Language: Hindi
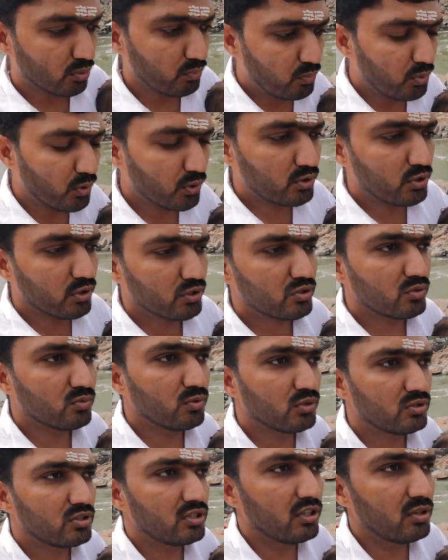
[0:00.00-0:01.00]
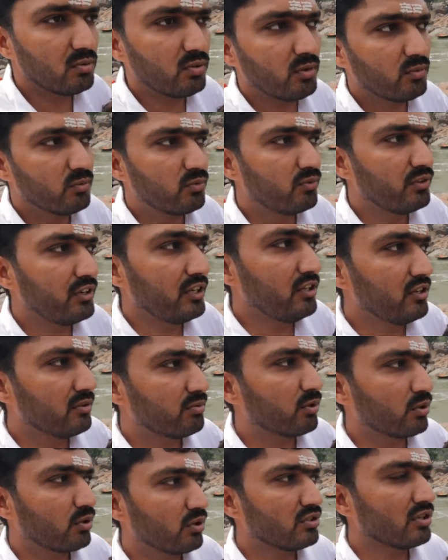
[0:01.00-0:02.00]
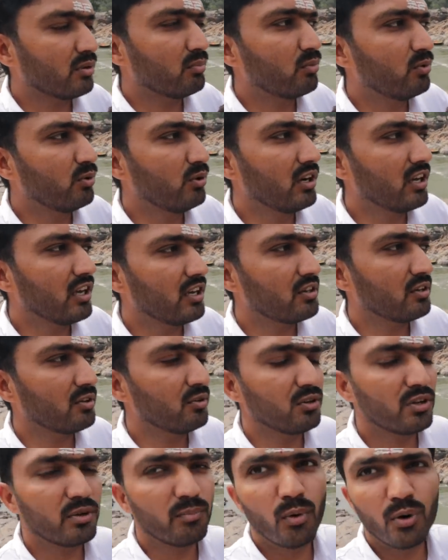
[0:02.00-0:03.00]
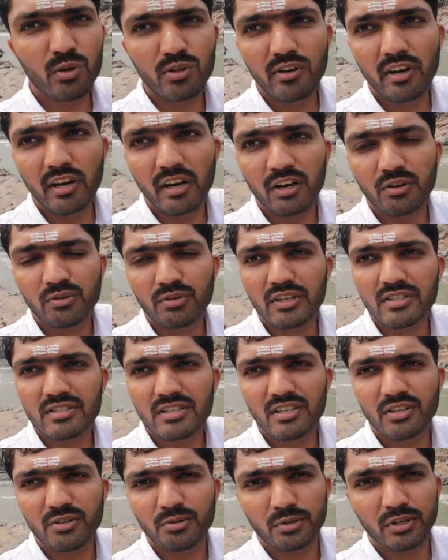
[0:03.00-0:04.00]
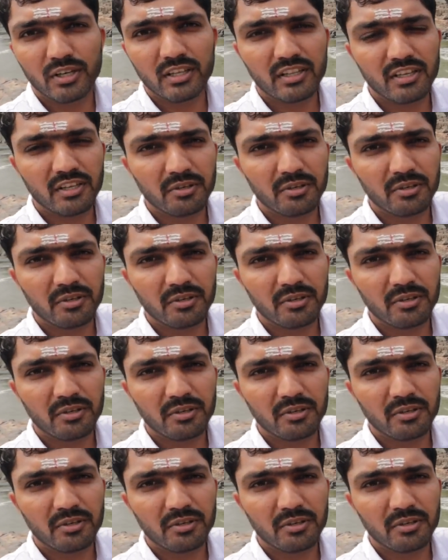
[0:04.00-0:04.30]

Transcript: जब्बर दोस्त वो सीन हम वीडियो फोटो सब भूल गए थे क्योंकि बहुत डरावना सीन हो गया था